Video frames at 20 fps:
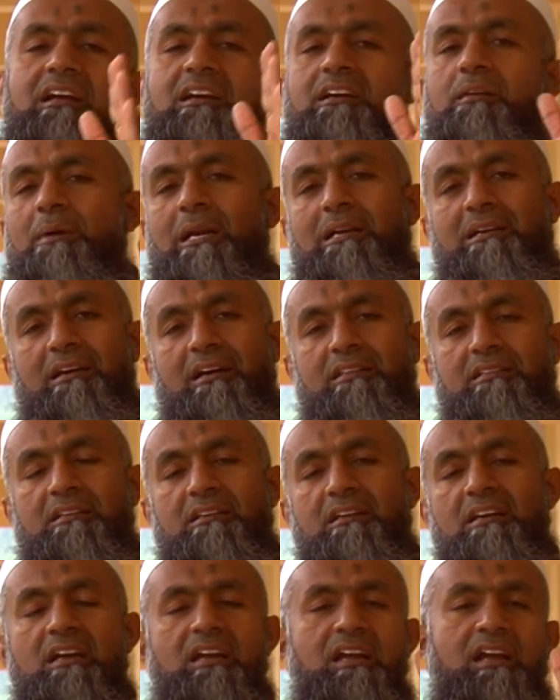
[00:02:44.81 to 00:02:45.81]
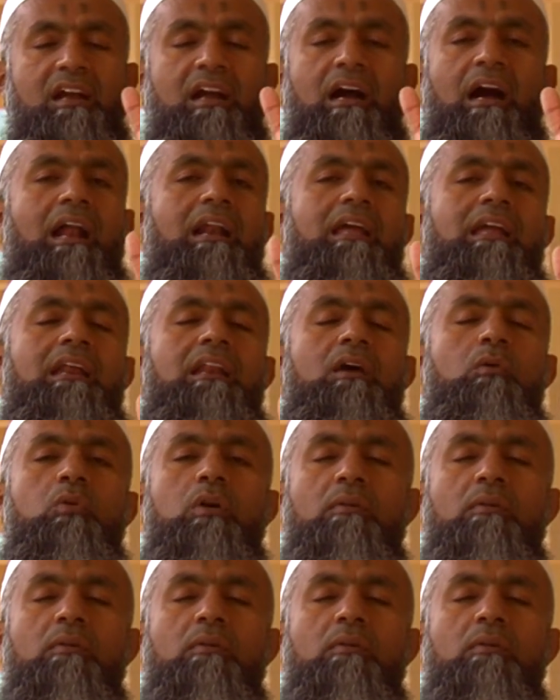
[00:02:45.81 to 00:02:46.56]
இருக்க மாட்டாது காலையில்